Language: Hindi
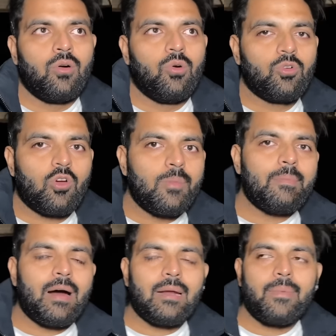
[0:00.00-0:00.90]
उनको मैं
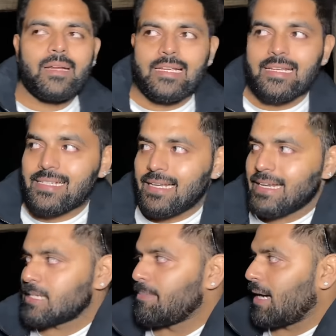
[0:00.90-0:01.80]
बार बार इसलिए
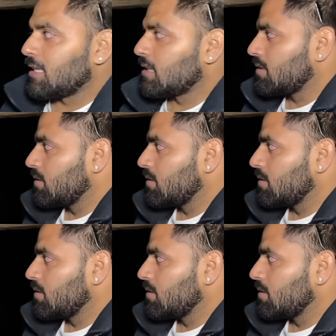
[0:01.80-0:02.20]
इस बात